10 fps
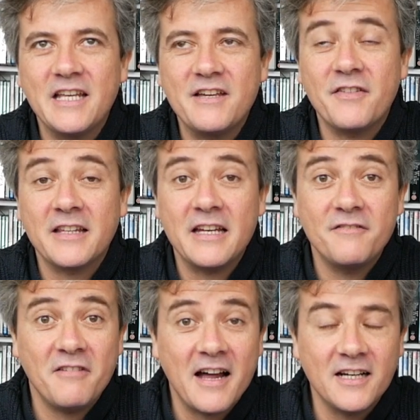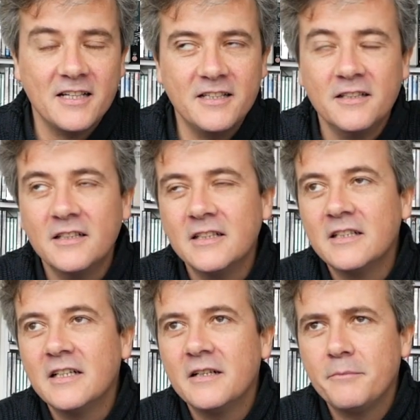dei fratelli Farrelly
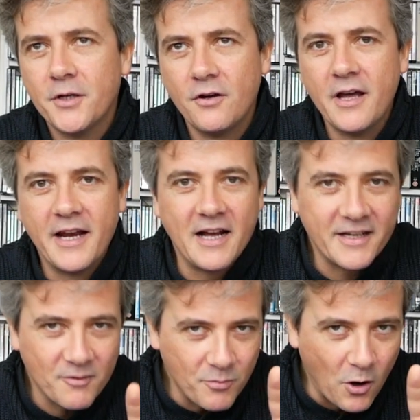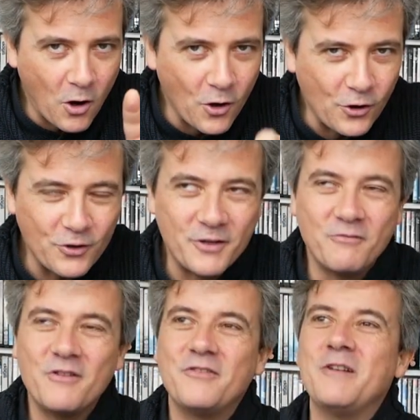però era anche un po' horror in
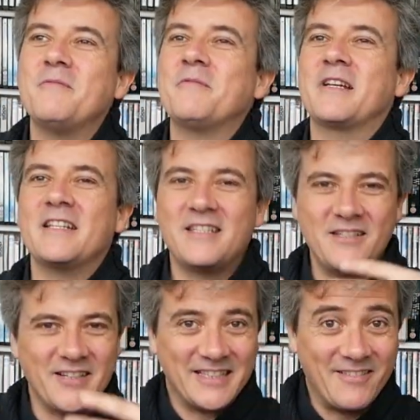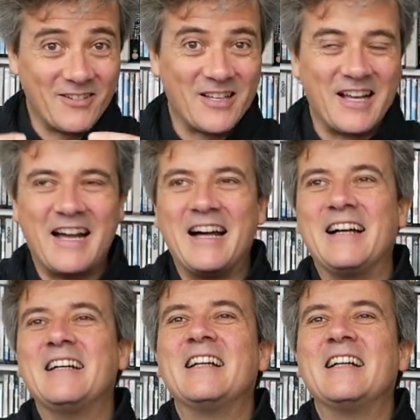quei film perché si divertivano a